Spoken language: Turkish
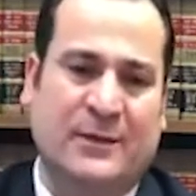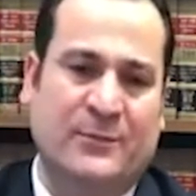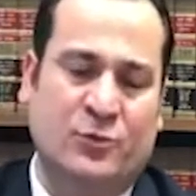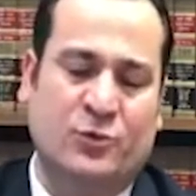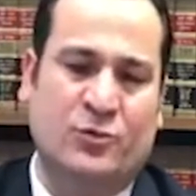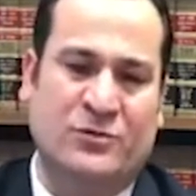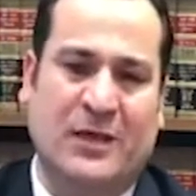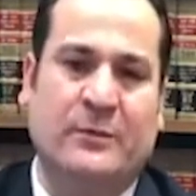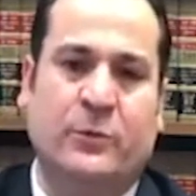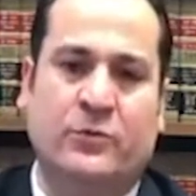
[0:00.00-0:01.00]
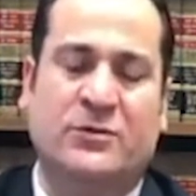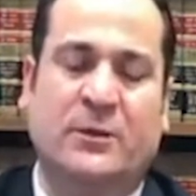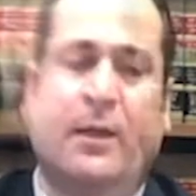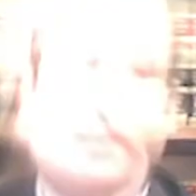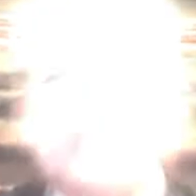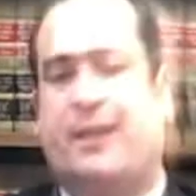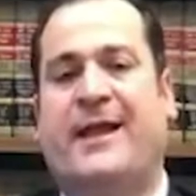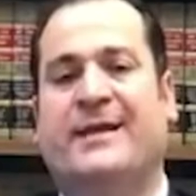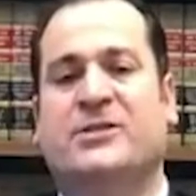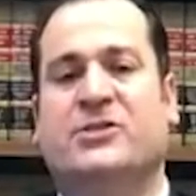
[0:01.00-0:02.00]
Tabii %100 diyemiyoruz ama
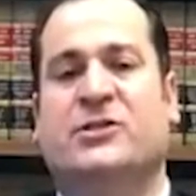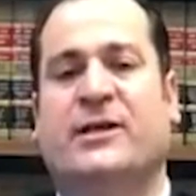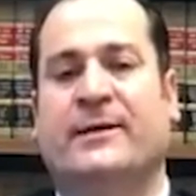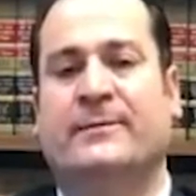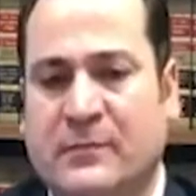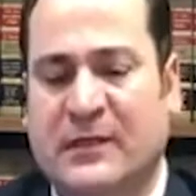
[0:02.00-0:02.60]
eğer kişiye